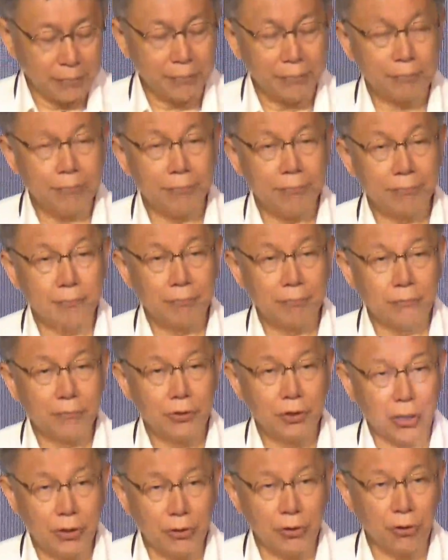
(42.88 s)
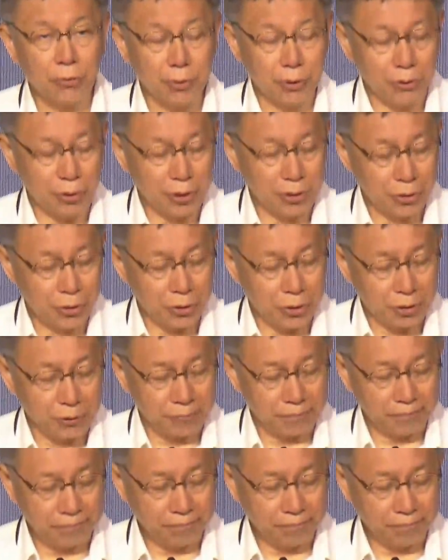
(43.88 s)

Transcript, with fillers: 岸交流比断流好，